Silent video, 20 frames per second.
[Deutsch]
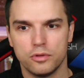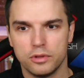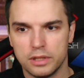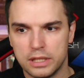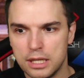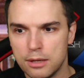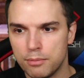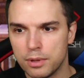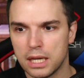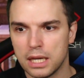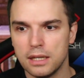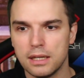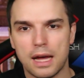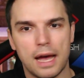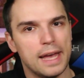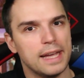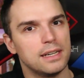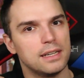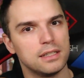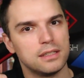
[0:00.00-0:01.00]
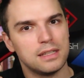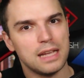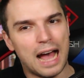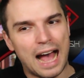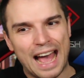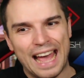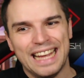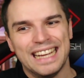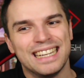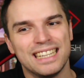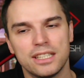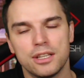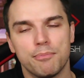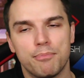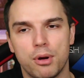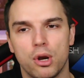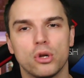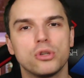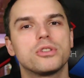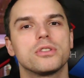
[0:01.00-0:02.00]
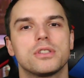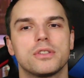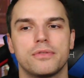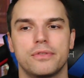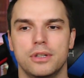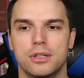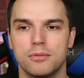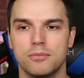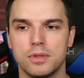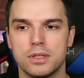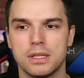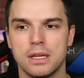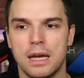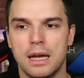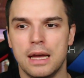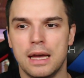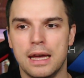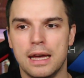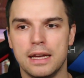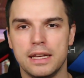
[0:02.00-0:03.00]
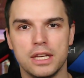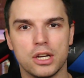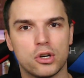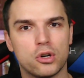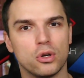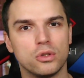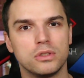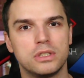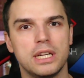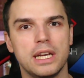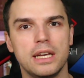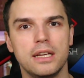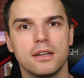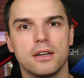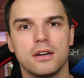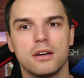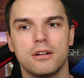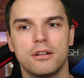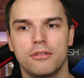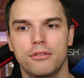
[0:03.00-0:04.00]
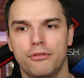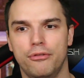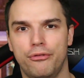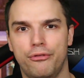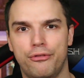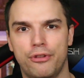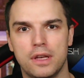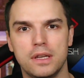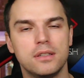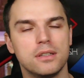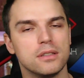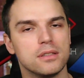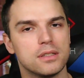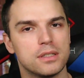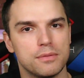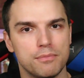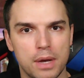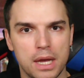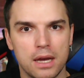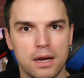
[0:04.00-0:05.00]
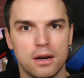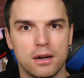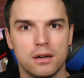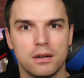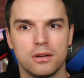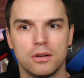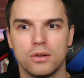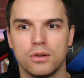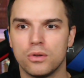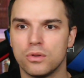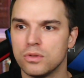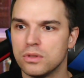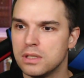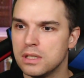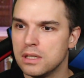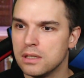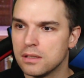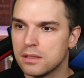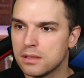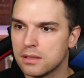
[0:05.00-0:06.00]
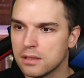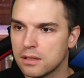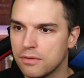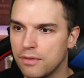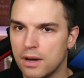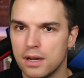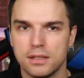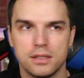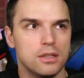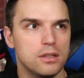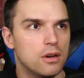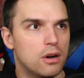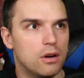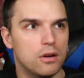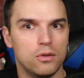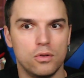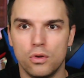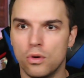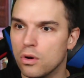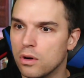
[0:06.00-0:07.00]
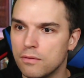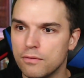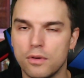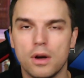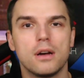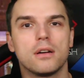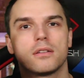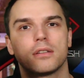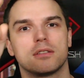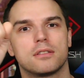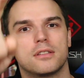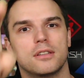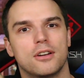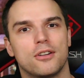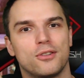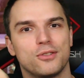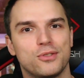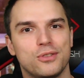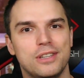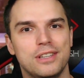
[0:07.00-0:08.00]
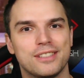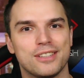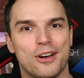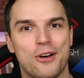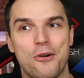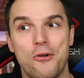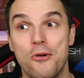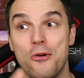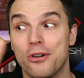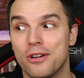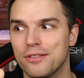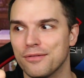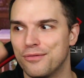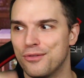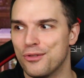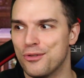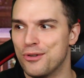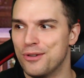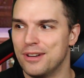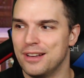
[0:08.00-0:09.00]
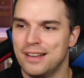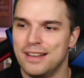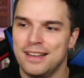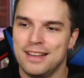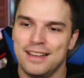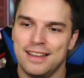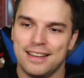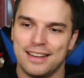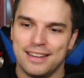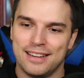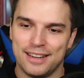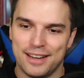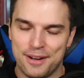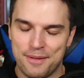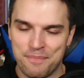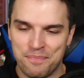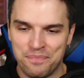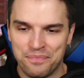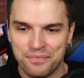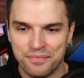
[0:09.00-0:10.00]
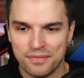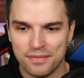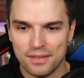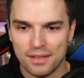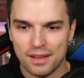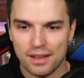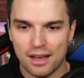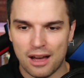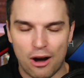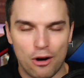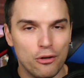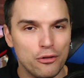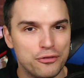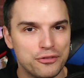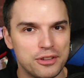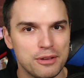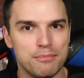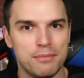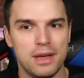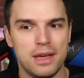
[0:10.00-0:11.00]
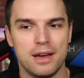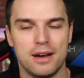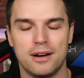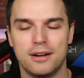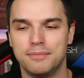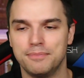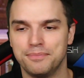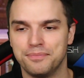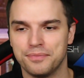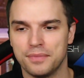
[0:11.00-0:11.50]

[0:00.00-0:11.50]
Und hier beginnt eigentlich der eigentliche Plot des Films, ihr Container fällt ins Meer und sie ist quasi irgend, genauso hieß er, irgendwo, ähm, auf dem Meer